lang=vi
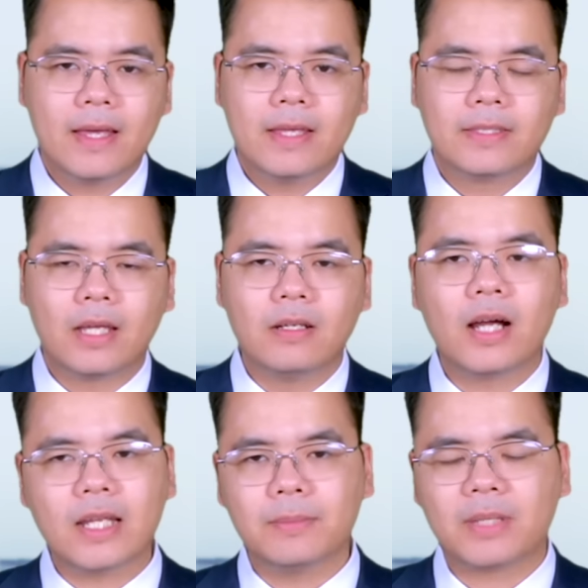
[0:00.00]
Trên hướng
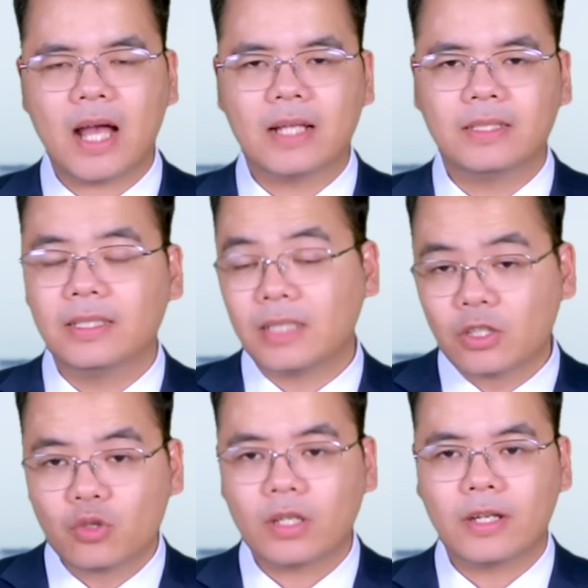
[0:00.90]
Adipka thì tần
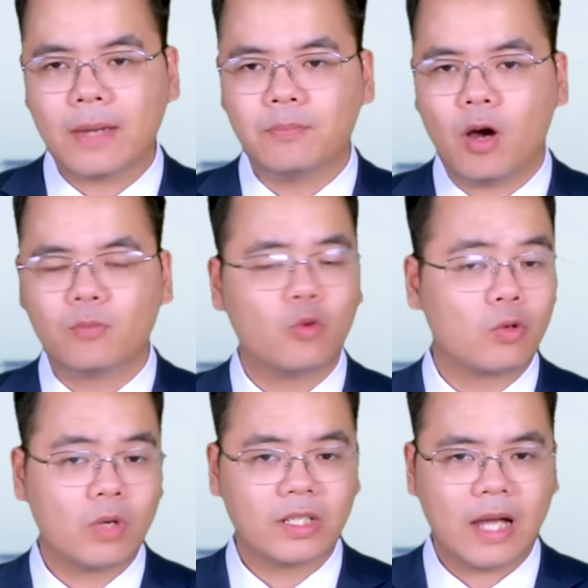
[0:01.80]
suất ném bom của
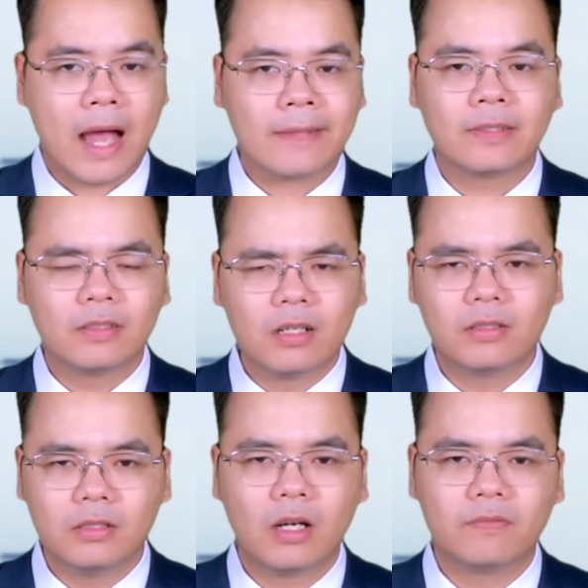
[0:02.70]
quân Nga tương
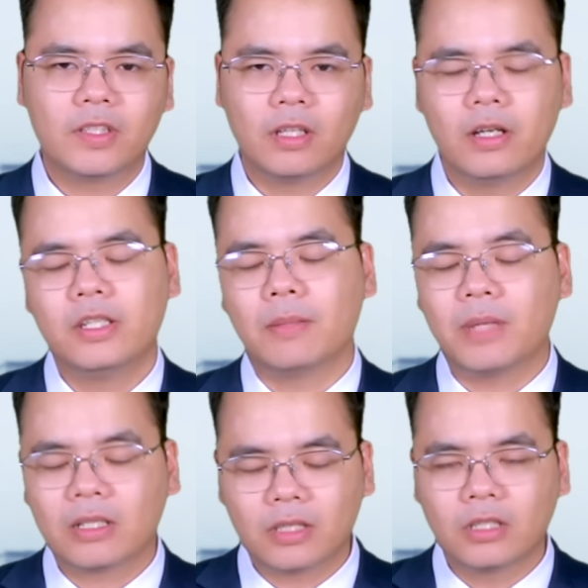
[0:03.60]
đương với thời điểm
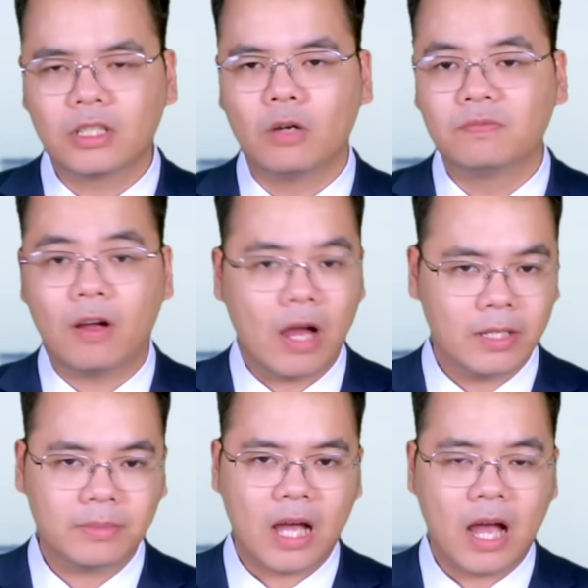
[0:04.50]
đang tấn công vào
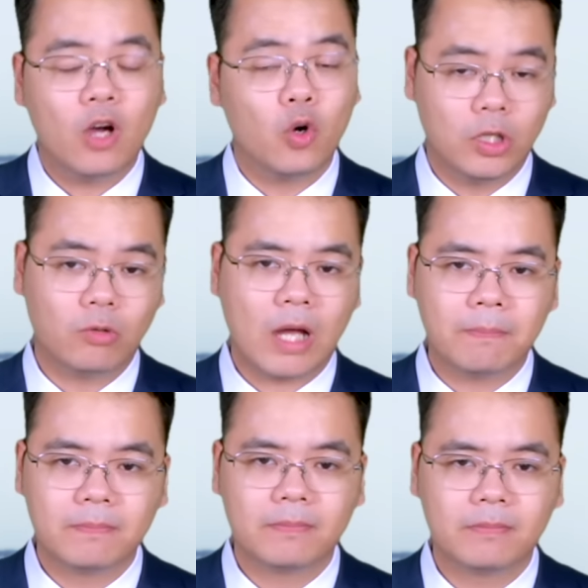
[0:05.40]
Adipka hồi đầu năm.
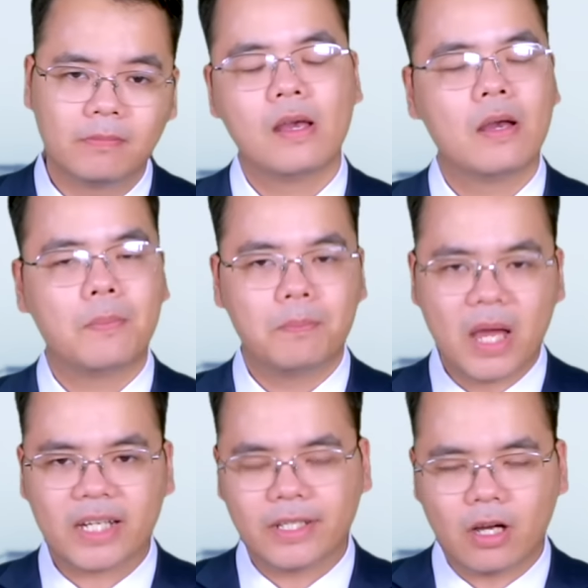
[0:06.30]

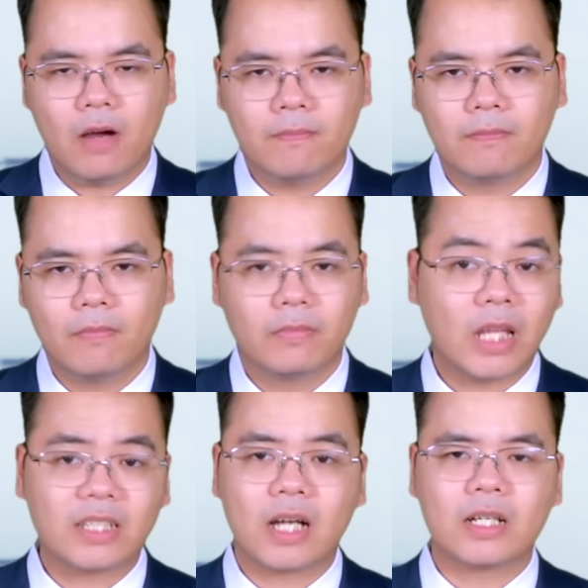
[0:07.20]
Bên cạnh đó, tất
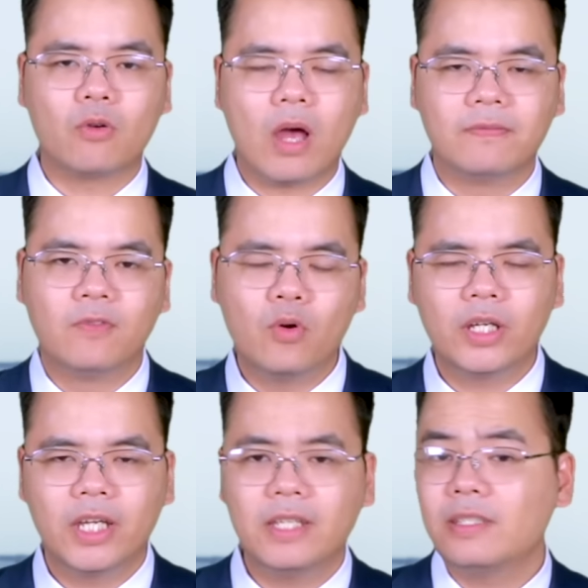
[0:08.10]
cả các loại vũ
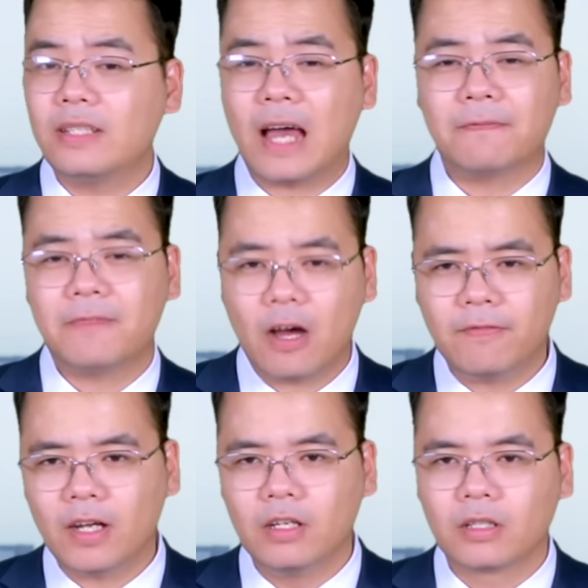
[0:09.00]
khí như đạn pháo
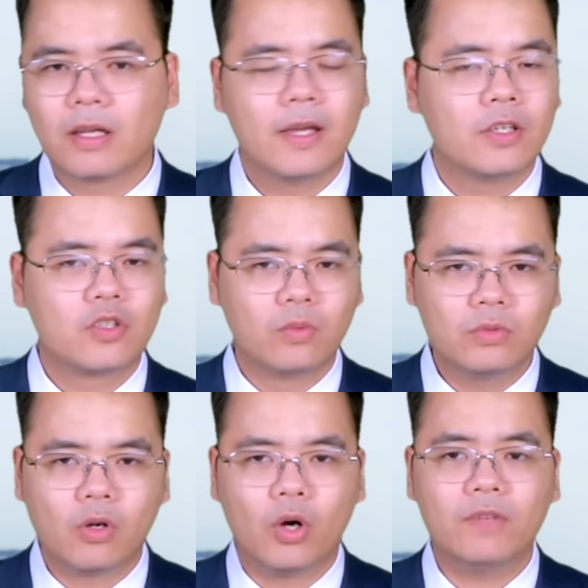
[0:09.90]
phản lực, súng
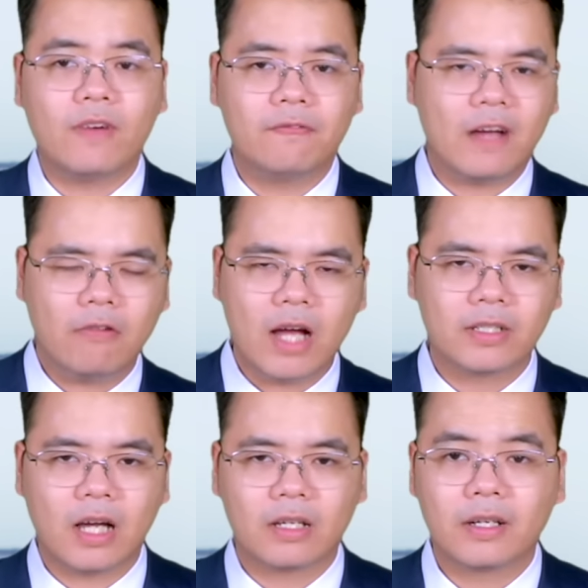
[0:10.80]
cối và pháo hạng
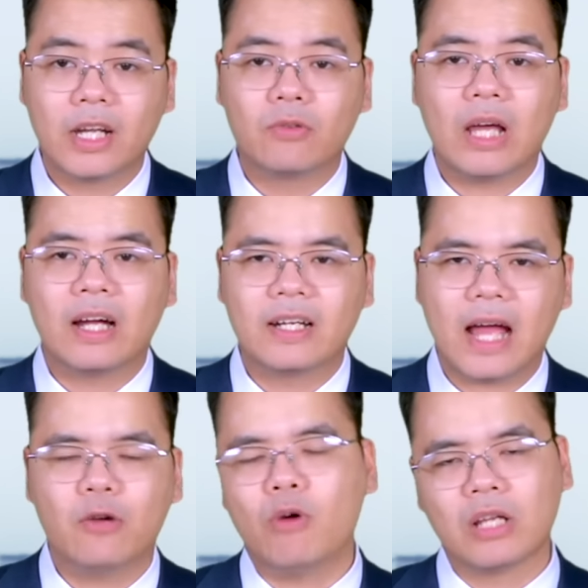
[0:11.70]
nặng đều đang
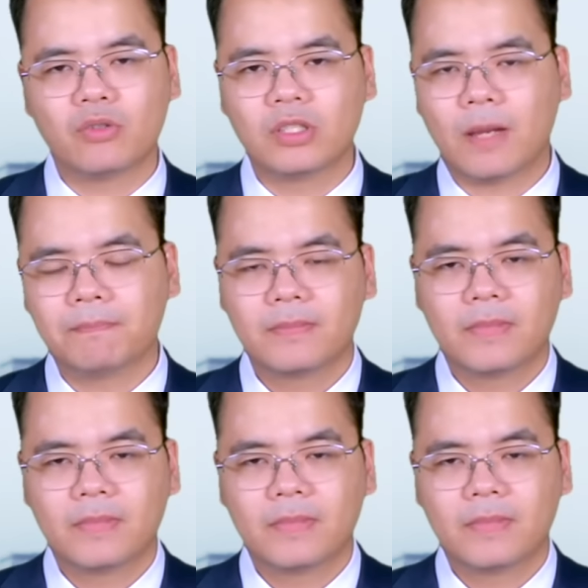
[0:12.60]
khai hỏa dồn dập.